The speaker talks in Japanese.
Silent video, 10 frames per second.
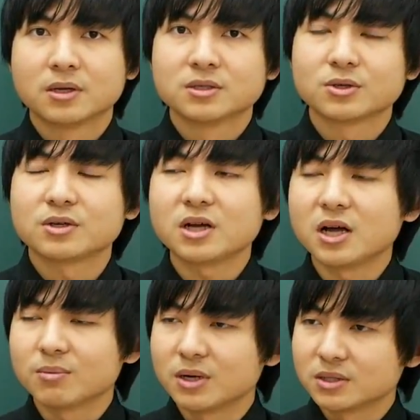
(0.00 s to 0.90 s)
それ
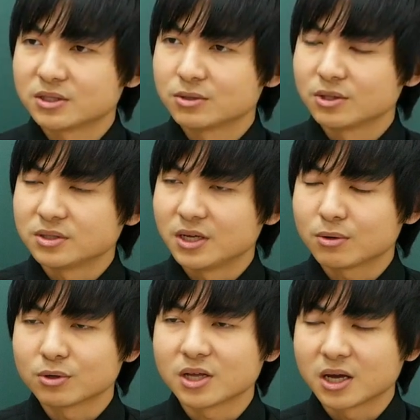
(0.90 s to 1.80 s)
がまあ強い成
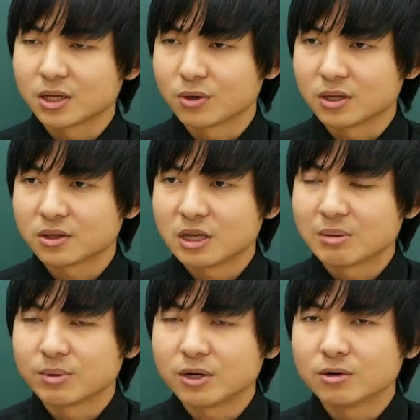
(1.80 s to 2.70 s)
功体験となって
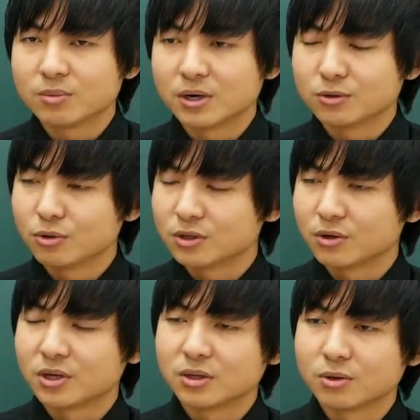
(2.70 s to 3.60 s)
今もなおまあ動い
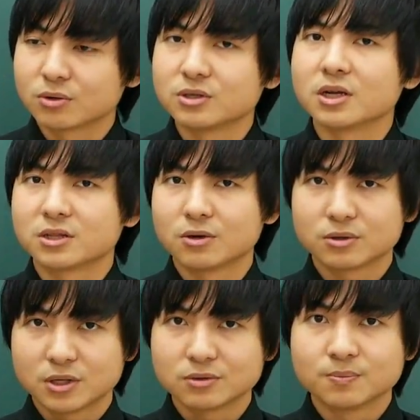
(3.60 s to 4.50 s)
てる原動力になって
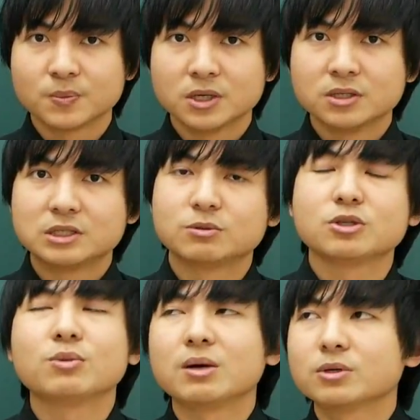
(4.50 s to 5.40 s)
るっていう。自分
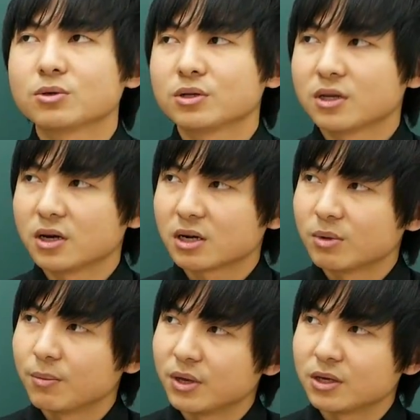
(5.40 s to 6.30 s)
の場合もこうやってなんか
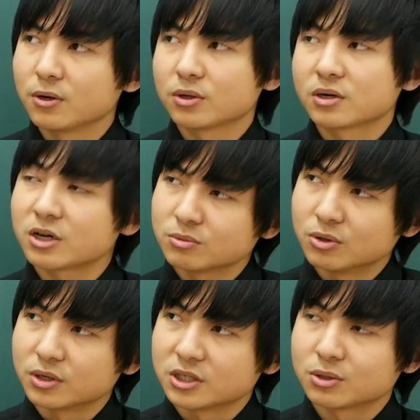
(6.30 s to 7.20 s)
まあ勉強とか学
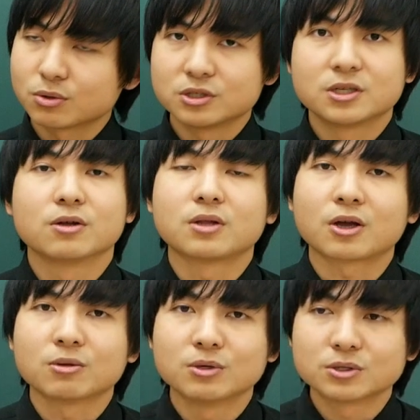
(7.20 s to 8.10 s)
問を、ね、仕事にしてるんだ
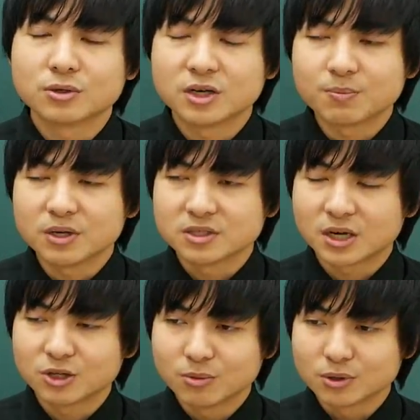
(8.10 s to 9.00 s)
けども、それはやっぱりね
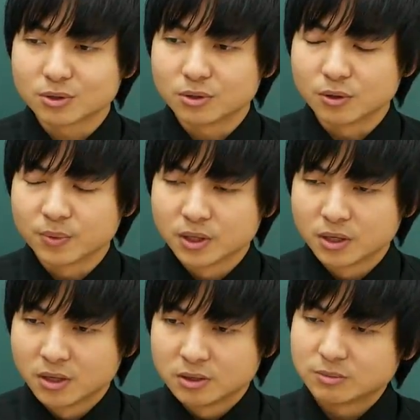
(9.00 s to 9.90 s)
遡ると
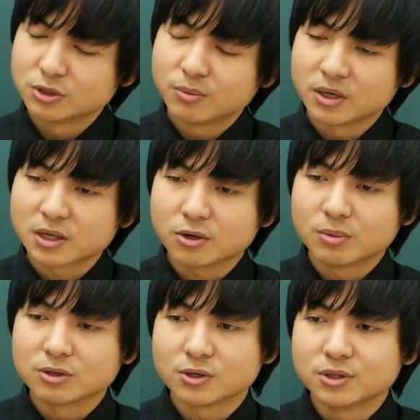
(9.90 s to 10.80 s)
自分の場合結構
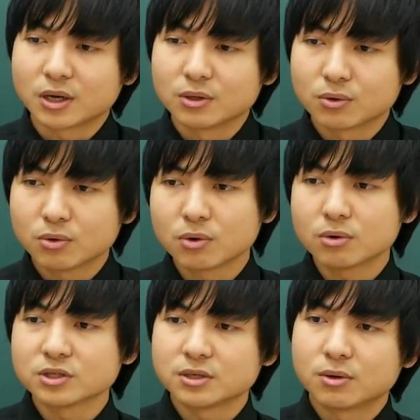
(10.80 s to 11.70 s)
まあ遅いんだけど高
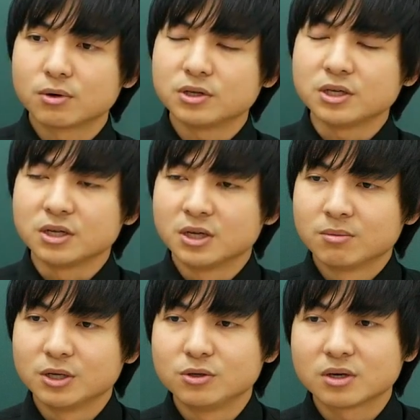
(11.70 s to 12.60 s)
校生の頃に
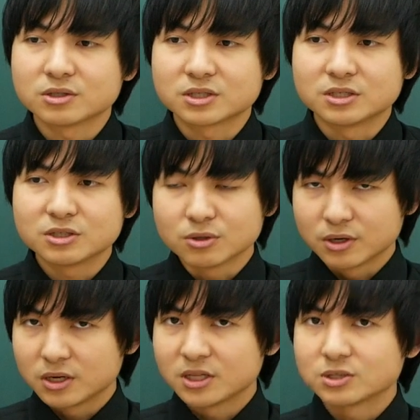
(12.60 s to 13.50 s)
入学式すぐの、
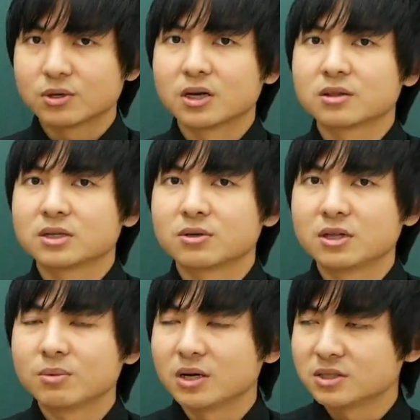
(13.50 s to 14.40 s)
ね、テストがあって、それ
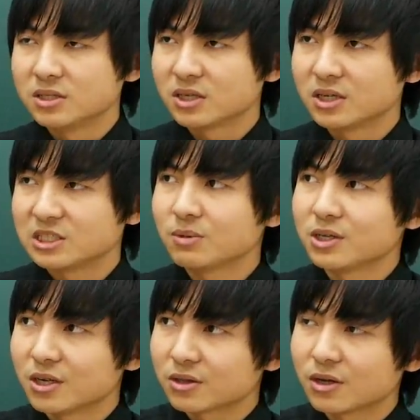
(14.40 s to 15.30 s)
でまあ成績が一番
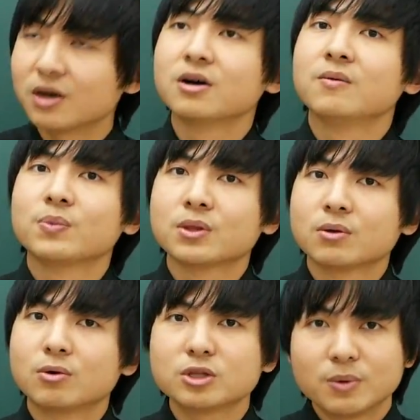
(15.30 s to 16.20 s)
になって、あ
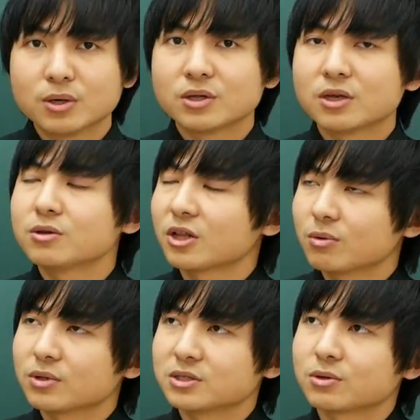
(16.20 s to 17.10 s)
俺って勉強できるんだと
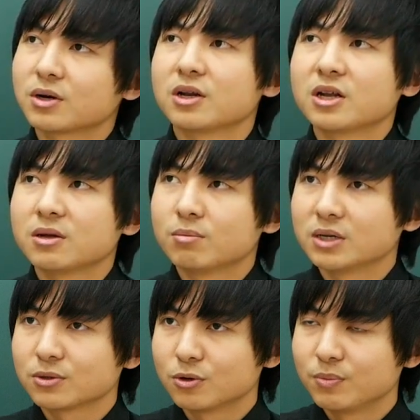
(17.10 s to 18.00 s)
思って、ね、そこからね、ま
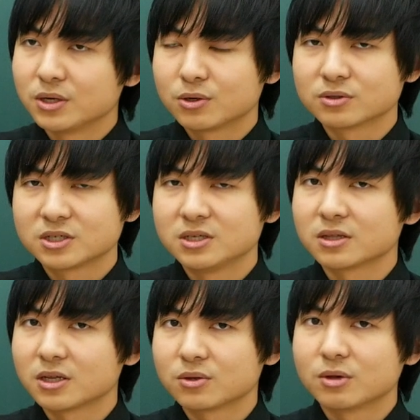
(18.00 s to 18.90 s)
あ、その勉強好きに
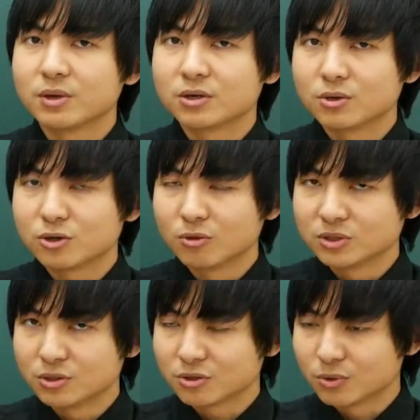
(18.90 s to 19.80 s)
なったというか勉強に興味
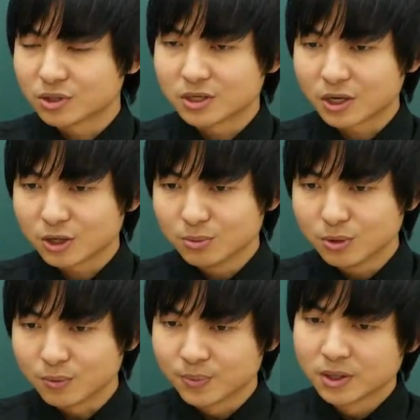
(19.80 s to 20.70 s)
強く持ったんだけど
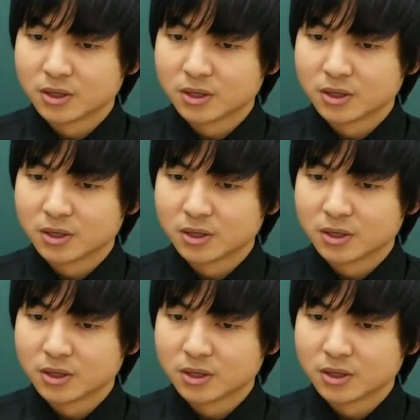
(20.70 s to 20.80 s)
も、